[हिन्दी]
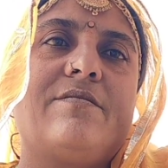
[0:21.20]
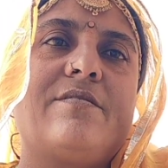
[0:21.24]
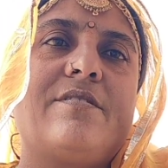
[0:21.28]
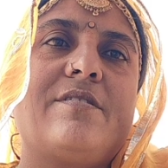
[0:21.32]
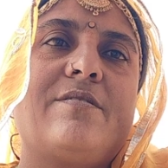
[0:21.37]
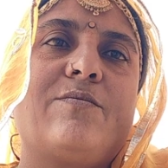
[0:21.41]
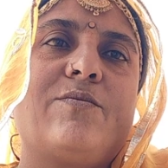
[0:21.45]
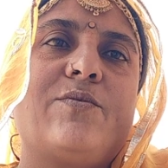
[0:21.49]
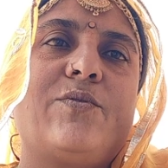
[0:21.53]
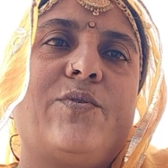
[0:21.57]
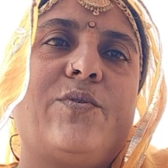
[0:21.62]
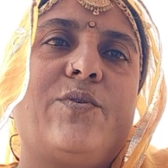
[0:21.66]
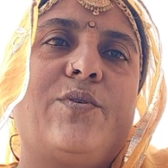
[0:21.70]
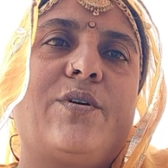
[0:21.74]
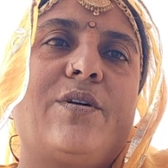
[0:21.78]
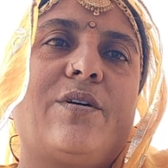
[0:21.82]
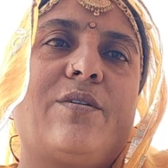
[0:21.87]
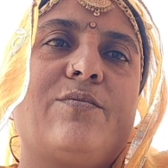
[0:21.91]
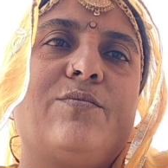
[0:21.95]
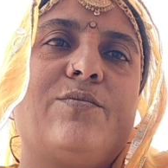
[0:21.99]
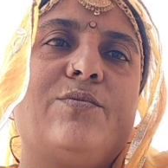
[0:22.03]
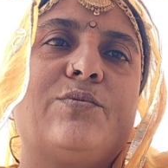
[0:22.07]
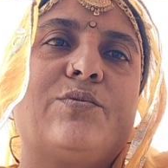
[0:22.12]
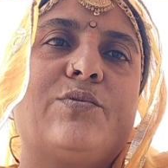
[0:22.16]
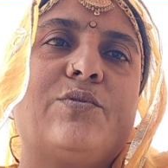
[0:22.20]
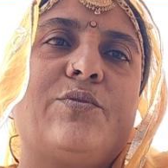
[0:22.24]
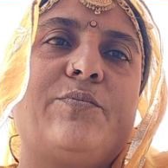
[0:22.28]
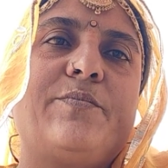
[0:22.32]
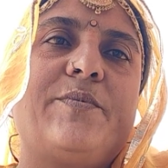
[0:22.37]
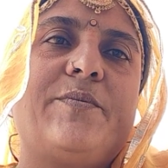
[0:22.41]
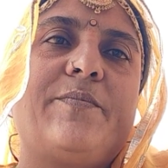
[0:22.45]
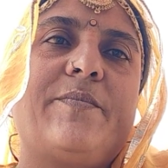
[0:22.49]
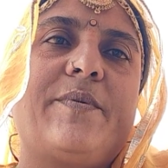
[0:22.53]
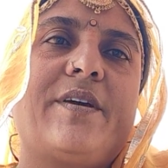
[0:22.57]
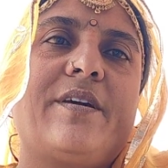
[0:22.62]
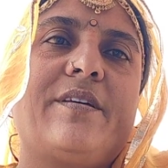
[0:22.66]
डाउनलोड करूँ तो
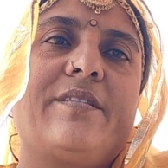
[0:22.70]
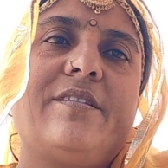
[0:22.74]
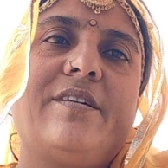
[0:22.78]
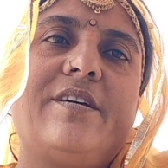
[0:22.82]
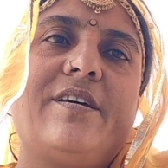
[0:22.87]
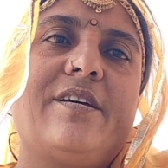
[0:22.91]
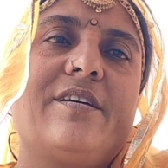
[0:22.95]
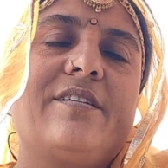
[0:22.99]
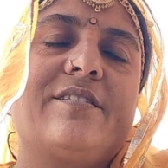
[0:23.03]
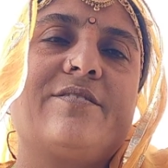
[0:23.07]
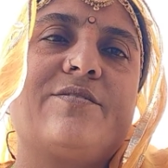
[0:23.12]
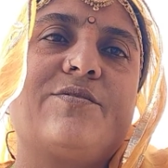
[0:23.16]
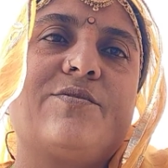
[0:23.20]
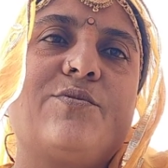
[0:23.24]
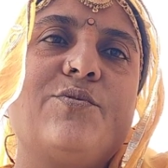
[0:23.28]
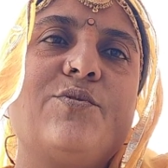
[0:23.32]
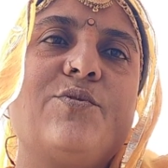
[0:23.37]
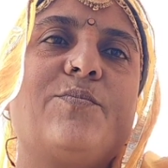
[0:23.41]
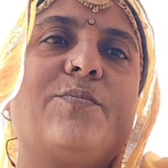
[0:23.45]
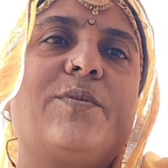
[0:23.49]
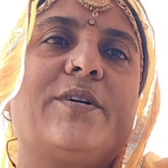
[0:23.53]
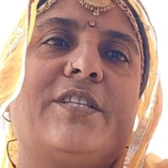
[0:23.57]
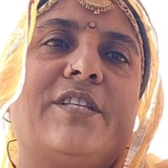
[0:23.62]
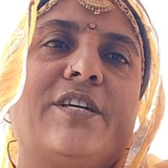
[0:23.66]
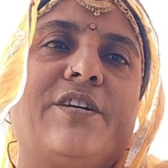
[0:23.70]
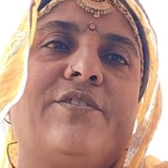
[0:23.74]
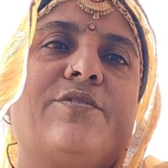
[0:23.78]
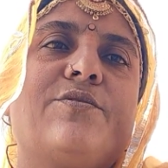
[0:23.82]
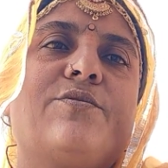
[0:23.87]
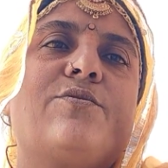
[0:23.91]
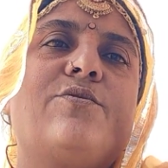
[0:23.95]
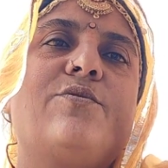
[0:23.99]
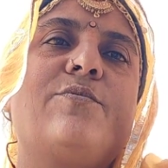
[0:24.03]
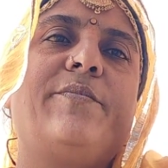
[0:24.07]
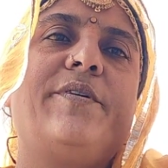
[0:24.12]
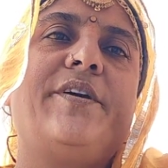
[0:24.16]
अभी मैं देख ज़रूर
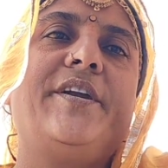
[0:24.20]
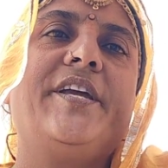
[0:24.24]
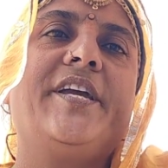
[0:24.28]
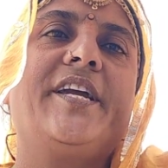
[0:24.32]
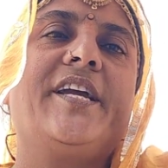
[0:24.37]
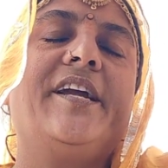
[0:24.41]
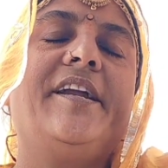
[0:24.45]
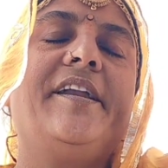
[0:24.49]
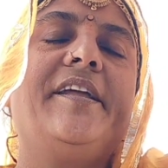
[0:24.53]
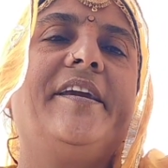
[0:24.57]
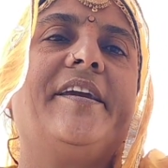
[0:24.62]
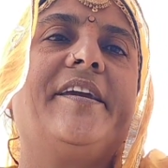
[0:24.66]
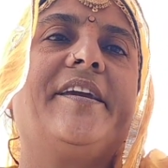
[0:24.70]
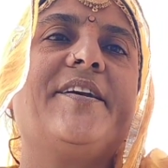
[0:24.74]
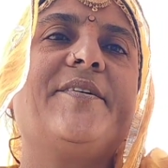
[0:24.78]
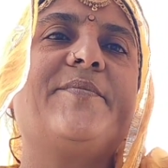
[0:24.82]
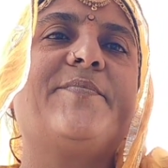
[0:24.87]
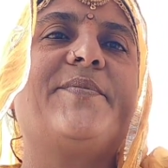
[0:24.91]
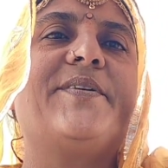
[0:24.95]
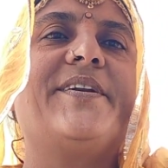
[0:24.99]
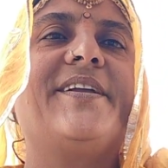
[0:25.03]
बताइयो कॉमेडी केड़ी के